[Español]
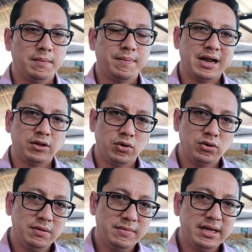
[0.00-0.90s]
para
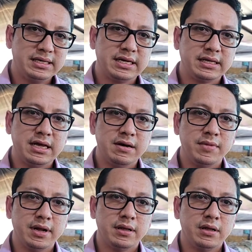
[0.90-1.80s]
todo el mes de
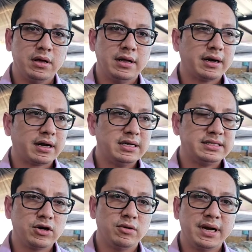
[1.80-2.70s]
septiembre
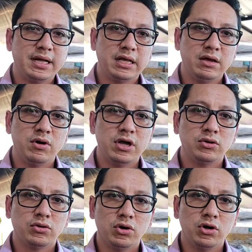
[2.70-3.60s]
realizar operativos
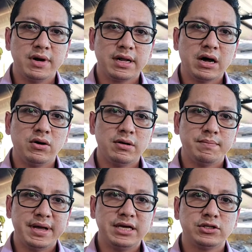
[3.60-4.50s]
en todos los mercados de
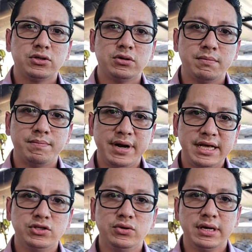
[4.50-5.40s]
peso,
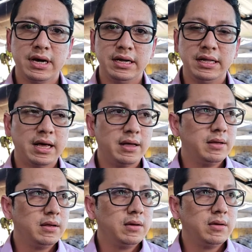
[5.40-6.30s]
precio y calidad.
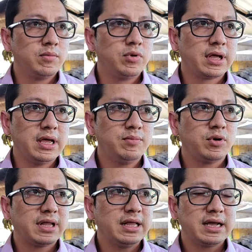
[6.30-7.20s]
Porque es
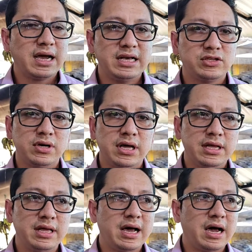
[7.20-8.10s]
importante que la
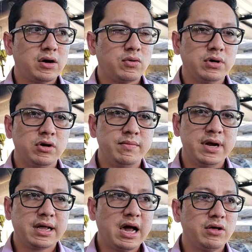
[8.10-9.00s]
ciudadanía acuda a los
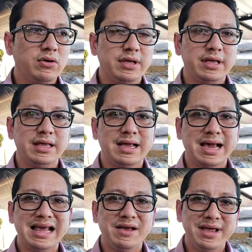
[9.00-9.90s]
mercados y
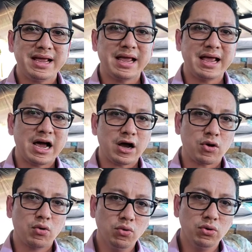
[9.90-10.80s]
cada vez que
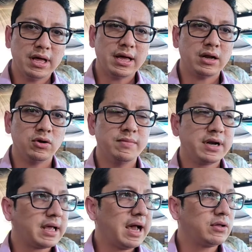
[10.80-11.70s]
acuda a los
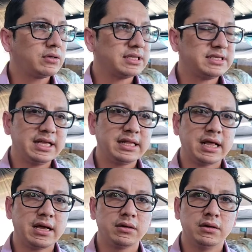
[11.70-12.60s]
mercados se
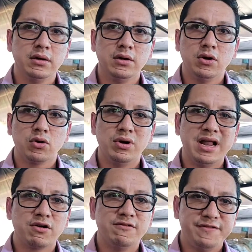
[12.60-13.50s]
sientan con
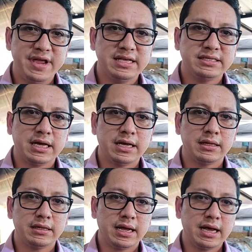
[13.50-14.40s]
la confianza
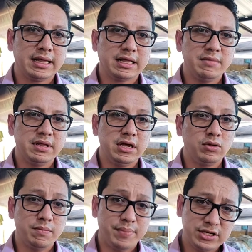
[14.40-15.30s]
de que le están
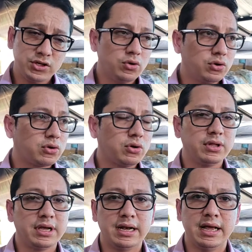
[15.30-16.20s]
vendiendo el precio justo,
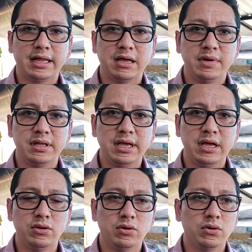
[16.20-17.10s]
de que les están
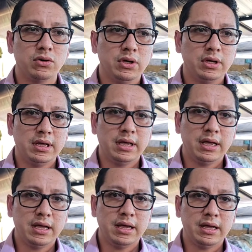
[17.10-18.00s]
vendiendo
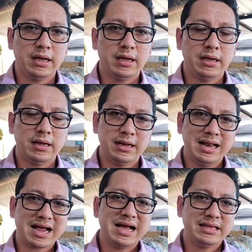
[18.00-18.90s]
eh,
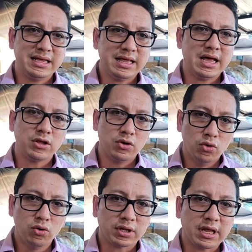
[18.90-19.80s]
la cantidad
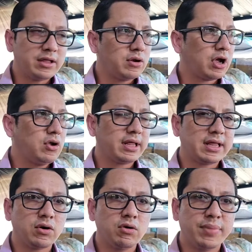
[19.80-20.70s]
justa de lo que ellos
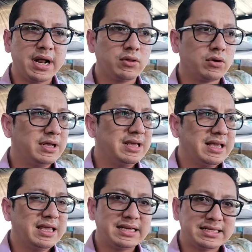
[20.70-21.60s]
están comprando.
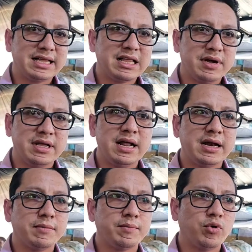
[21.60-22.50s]
Y así de esta
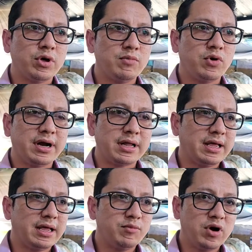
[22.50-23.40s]
manera podemos,
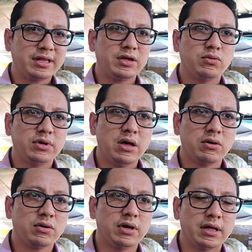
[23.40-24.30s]
eh, hemos
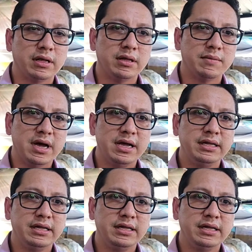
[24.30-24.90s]
articulado con las demás